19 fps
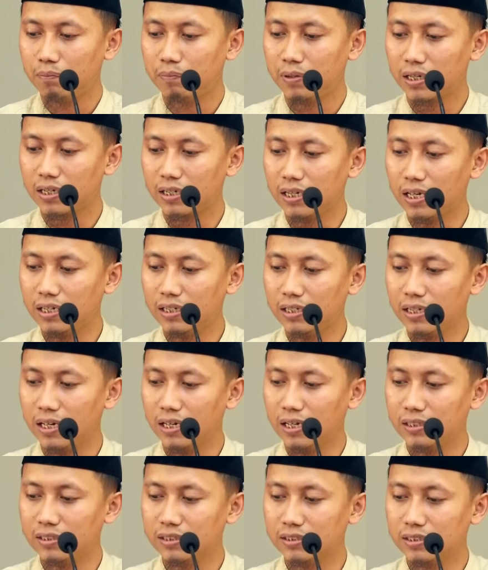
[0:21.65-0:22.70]
Berkenaan dengan
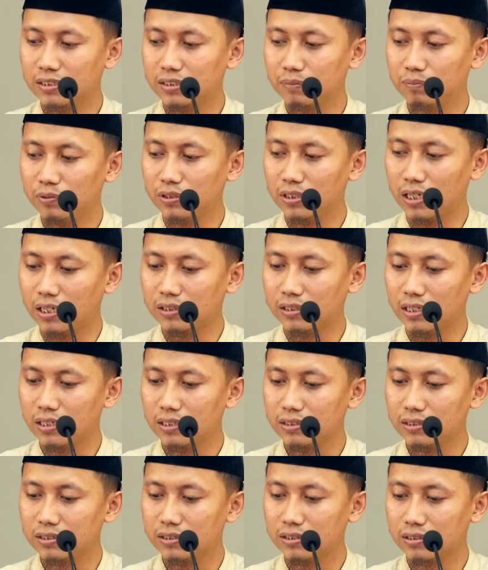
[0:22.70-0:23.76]
hadis tersebut di
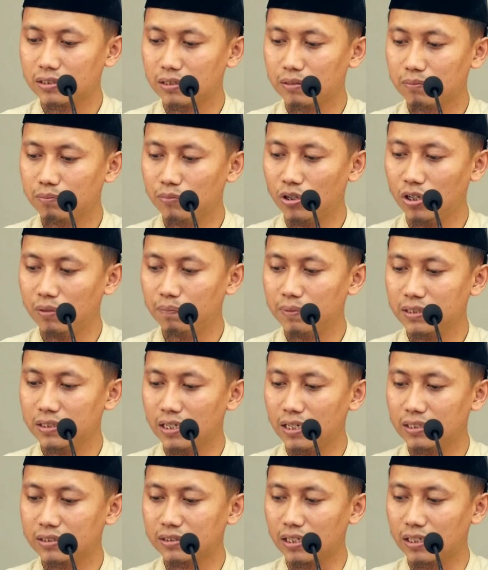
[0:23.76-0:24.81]
atas, mohon
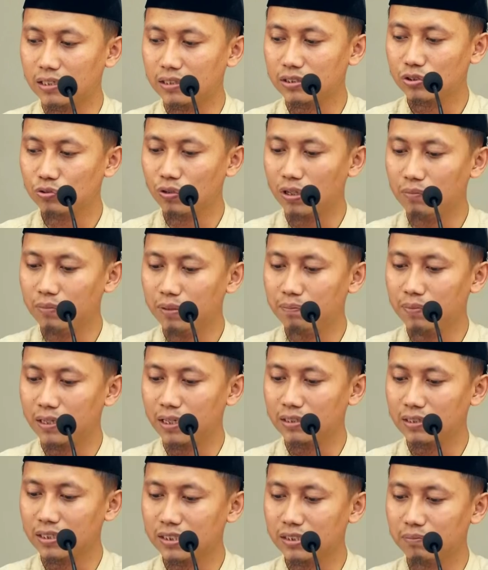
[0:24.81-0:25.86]
penjelasan. Suami
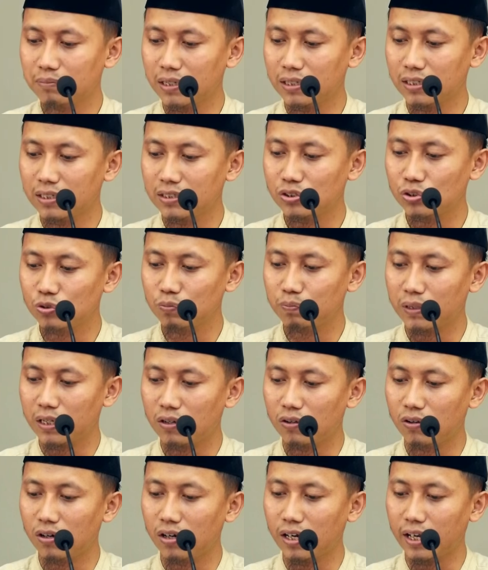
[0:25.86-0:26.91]
bekerja sebagai supir
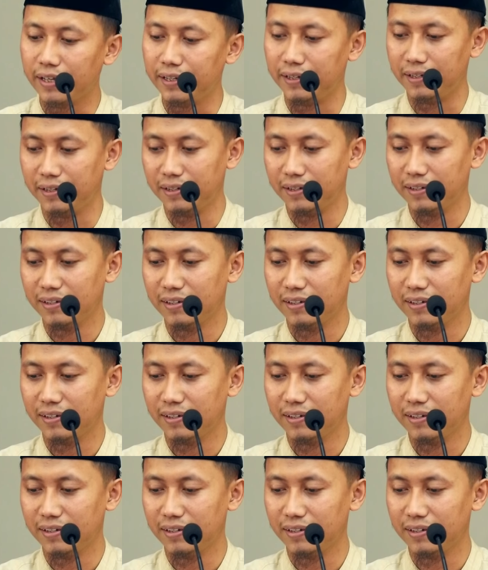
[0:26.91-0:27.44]
online